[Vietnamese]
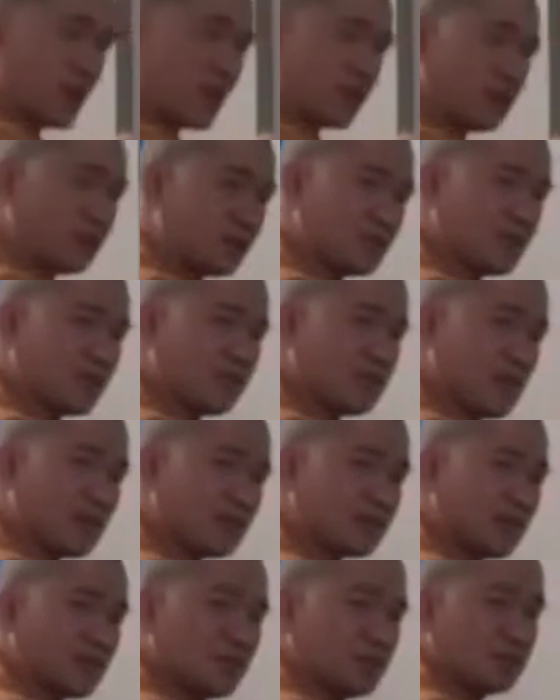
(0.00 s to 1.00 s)
thôi, đừng mê
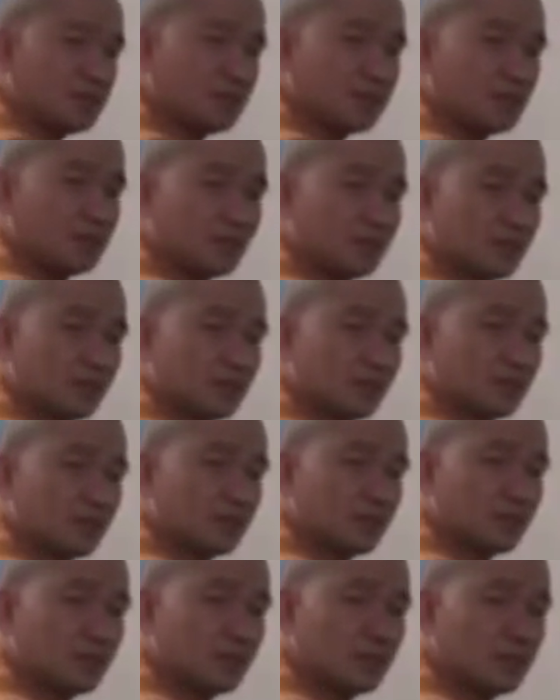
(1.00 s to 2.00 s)
tín.
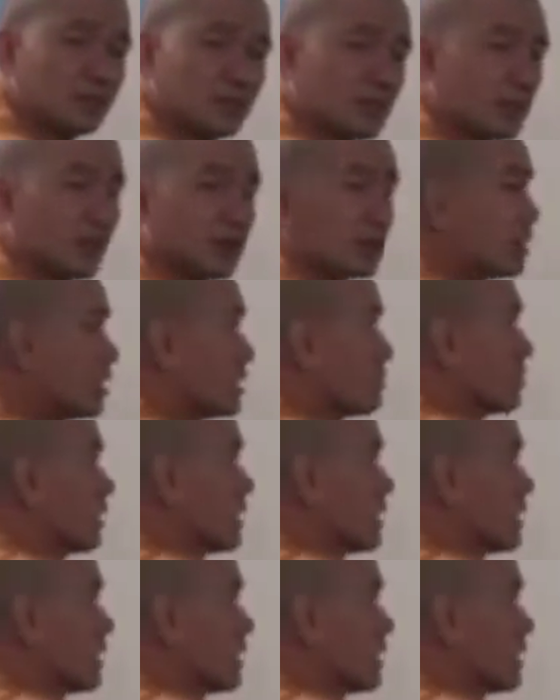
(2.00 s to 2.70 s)
Tự cứ